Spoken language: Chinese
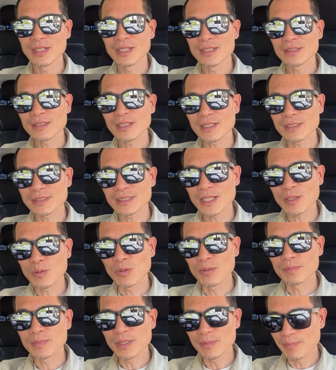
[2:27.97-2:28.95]
那在我
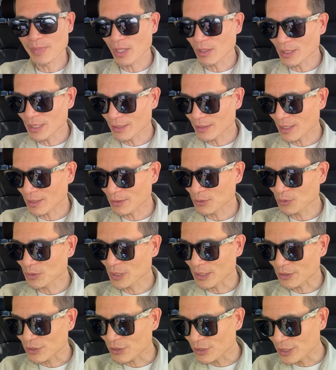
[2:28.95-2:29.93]
们的表演当中
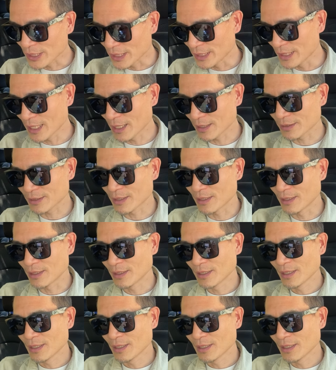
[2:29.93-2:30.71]
也是一样的，